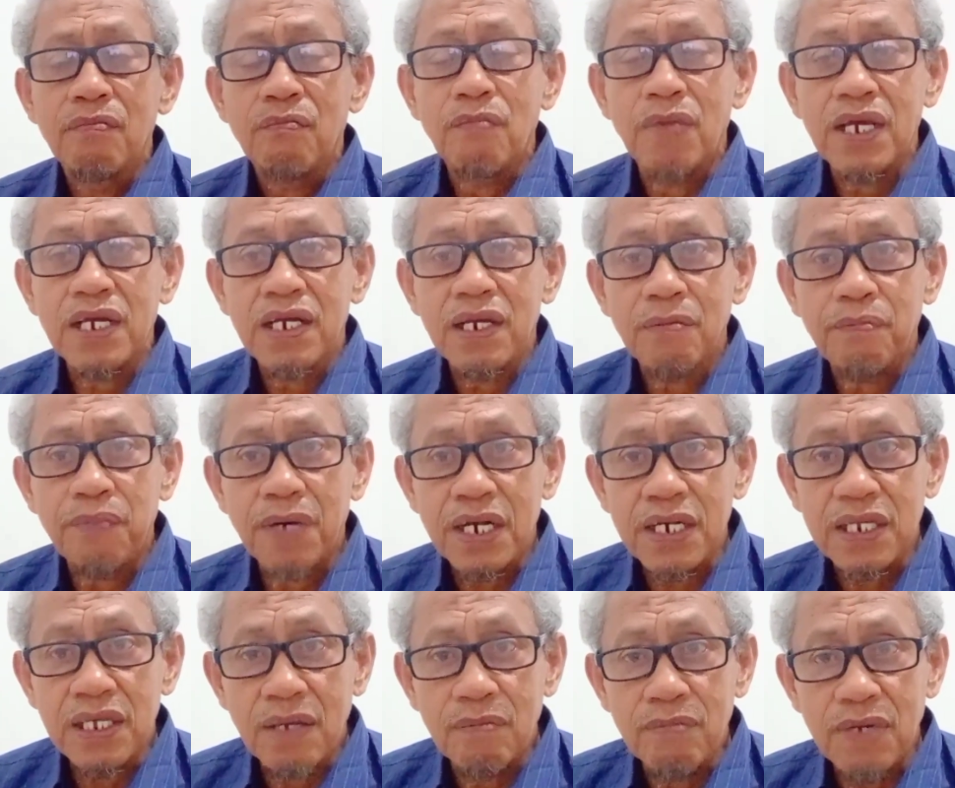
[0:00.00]
mana
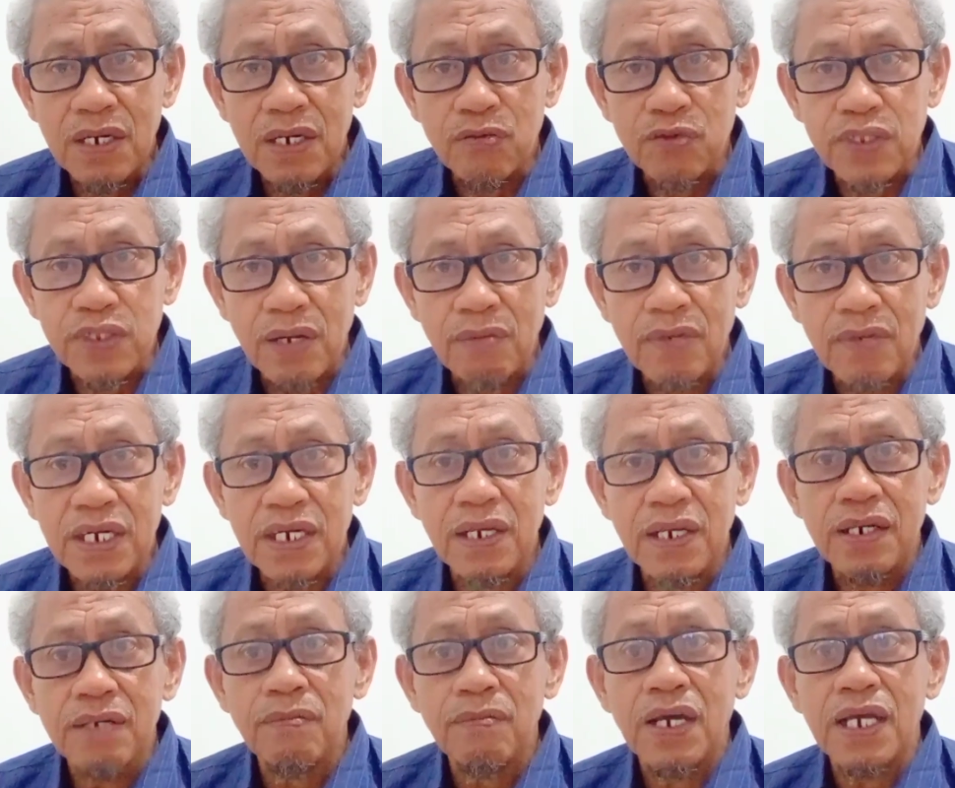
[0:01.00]
variabel utama
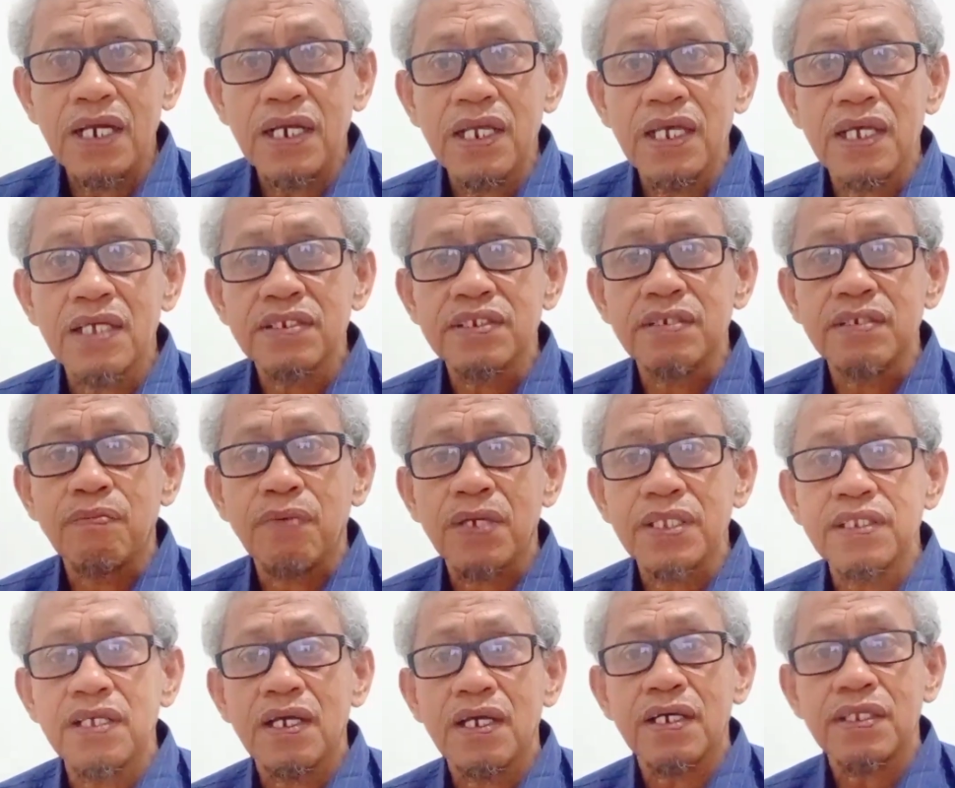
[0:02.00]
dan mana yang
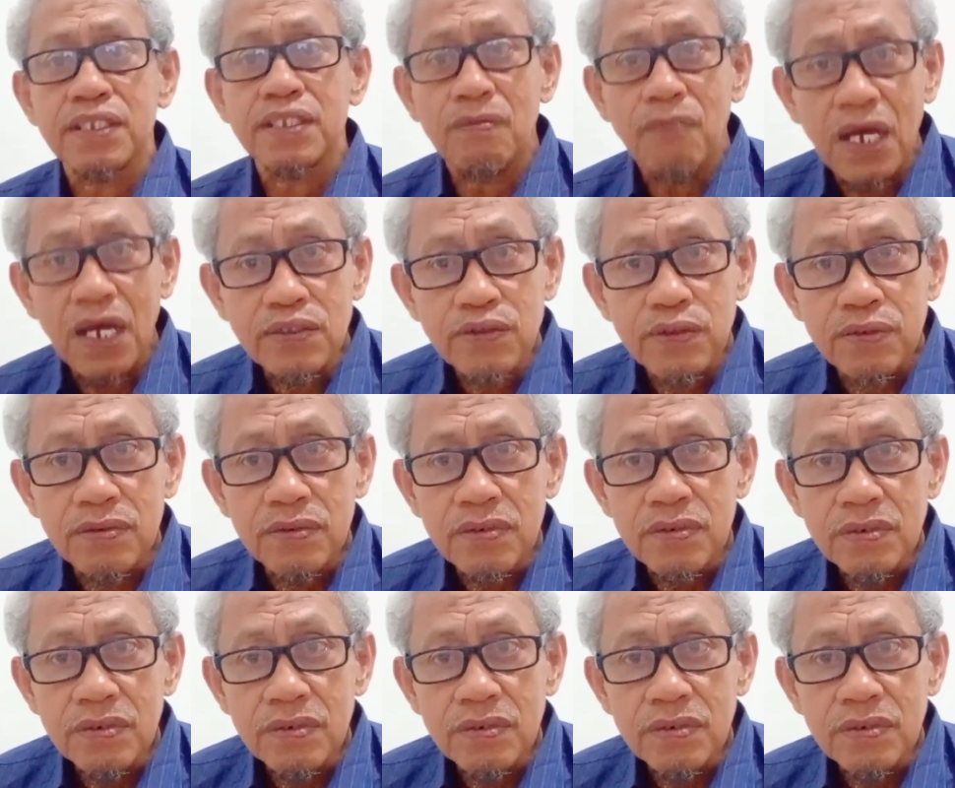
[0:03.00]
sifatnya kata bantu